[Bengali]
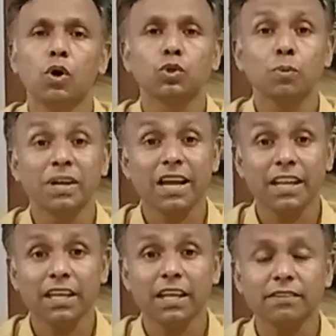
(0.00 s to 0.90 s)

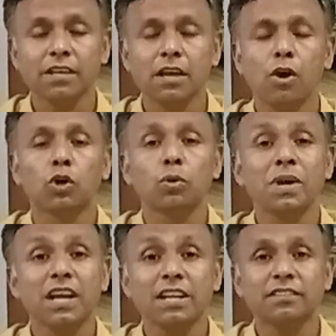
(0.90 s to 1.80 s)
অটোমেকানিক্স অটো
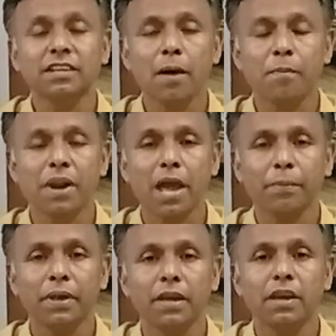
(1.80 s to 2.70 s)
মেকানিক্স কাম
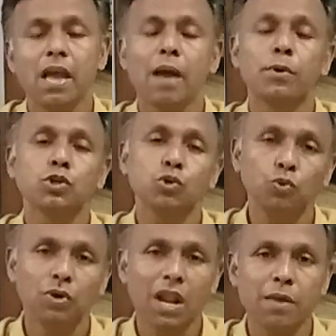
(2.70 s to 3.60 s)
ড্রাইভিং এবং
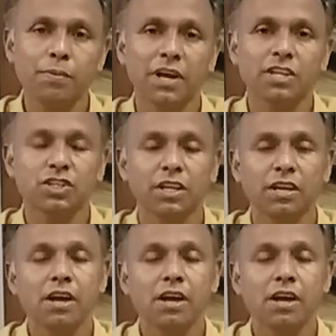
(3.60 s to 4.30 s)
শুধু ড্রাইভিং আছে